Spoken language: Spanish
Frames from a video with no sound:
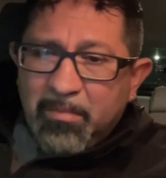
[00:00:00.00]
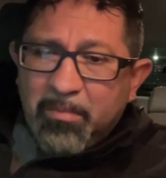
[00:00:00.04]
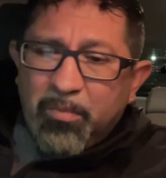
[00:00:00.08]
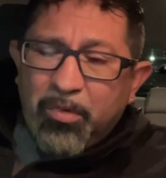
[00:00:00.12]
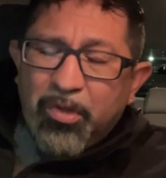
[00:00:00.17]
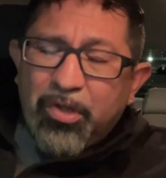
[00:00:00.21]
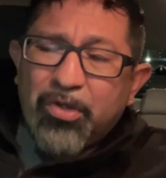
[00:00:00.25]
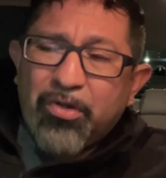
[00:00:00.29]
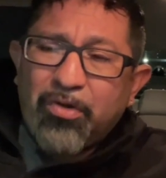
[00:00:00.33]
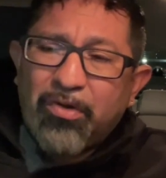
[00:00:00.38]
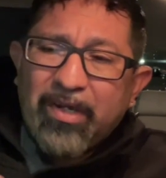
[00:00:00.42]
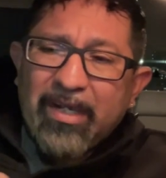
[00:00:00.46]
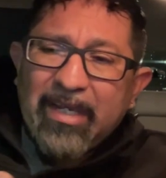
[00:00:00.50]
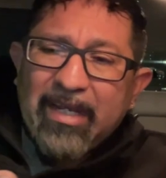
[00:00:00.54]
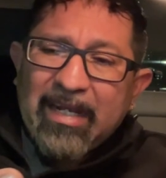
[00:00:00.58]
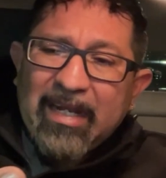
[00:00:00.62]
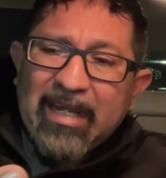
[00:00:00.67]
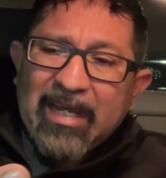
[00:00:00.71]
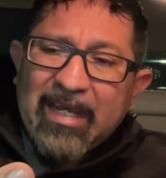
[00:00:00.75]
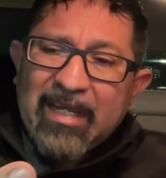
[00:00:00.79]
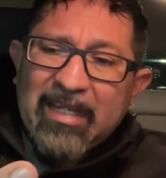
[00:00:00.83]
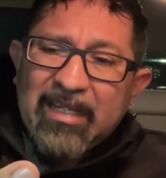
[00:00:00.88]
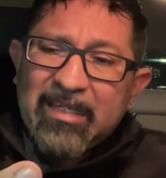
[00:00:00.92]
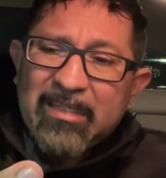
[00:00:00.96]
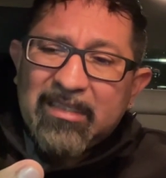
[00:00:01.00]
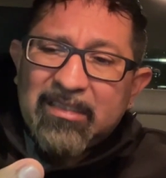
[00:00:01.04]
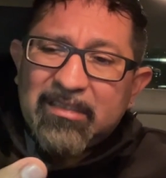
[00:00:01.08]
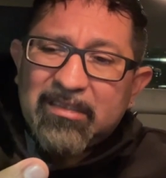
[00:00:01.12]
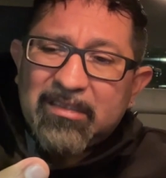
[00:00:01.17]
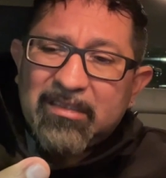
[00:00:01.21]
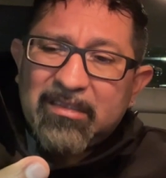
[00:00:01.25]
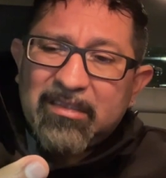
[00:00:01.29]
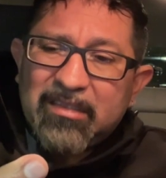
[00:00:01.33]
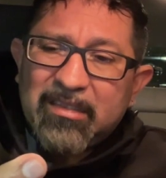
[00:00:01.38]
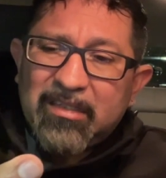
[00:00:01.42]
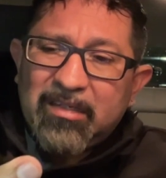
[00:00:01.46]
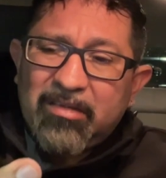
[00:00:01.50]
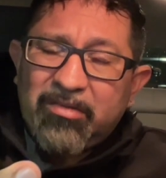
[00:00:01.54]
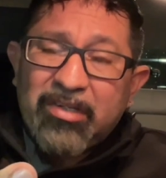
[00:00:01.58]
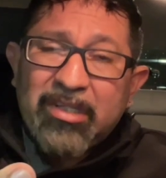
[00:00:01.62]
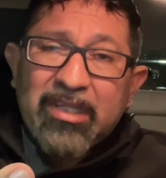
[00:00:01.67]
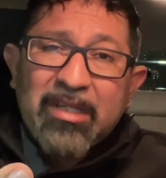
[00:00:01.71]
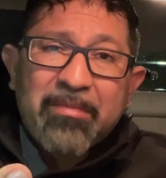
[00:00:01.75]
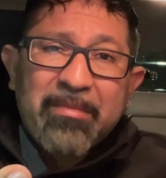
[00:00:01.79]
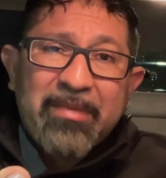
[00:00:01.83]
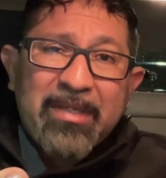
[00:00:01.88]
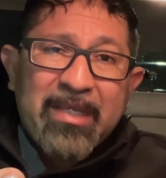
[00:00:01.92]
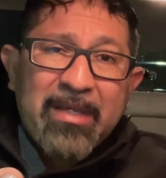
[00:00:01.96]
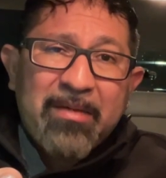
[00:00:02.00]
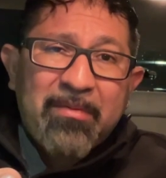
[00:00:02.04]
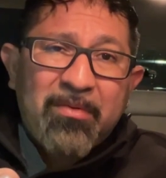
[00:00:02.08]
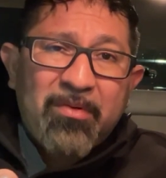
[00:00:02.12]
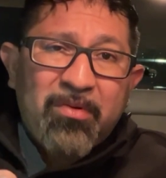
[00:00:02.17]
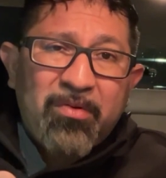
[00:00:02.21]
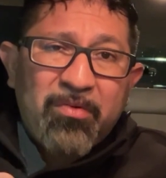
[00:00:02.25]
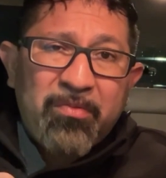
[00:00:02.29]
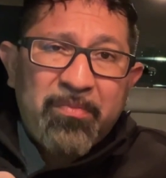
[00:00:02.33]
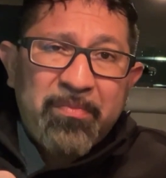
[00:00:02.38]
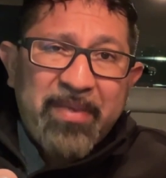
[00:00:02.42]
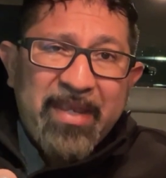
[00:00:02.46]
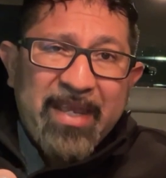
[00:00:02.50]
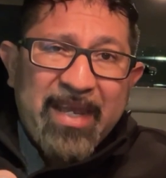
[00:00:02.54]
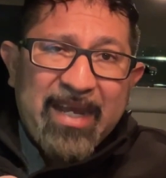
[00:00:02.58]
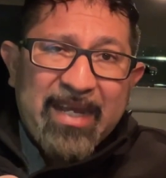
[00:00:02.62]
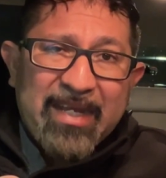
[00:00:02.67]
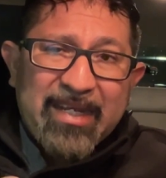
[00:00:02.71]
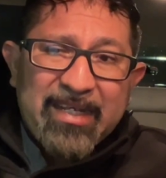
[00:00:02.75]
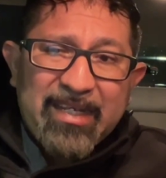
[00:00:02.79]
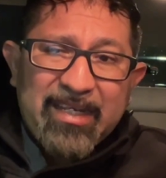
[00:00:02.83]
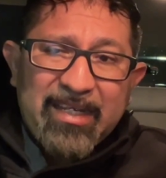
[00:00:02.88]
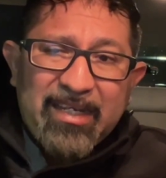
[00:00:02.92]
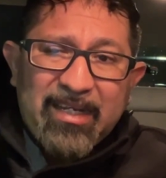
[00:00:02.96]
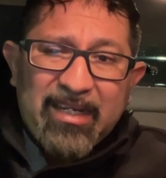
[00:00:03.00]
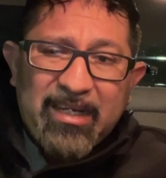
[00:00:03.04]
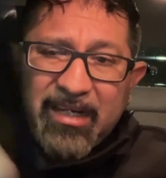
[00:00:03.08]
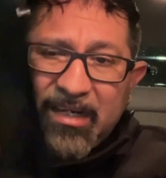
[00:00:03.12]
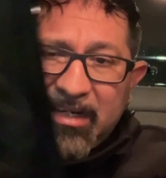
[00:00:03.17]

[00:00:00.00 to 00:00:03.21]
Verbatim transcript: muy congeladas. Ahorita me llevo un viaje